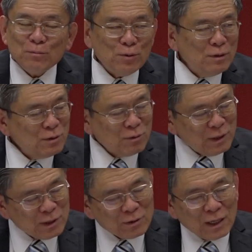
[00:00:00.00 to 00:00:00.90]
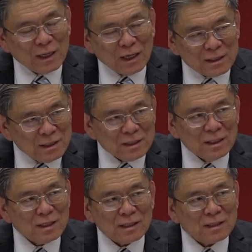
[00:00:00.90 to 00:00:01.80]
不论是回转啊、信
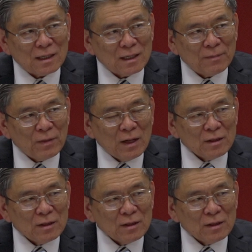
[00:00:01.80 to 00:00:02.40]
心等等呢。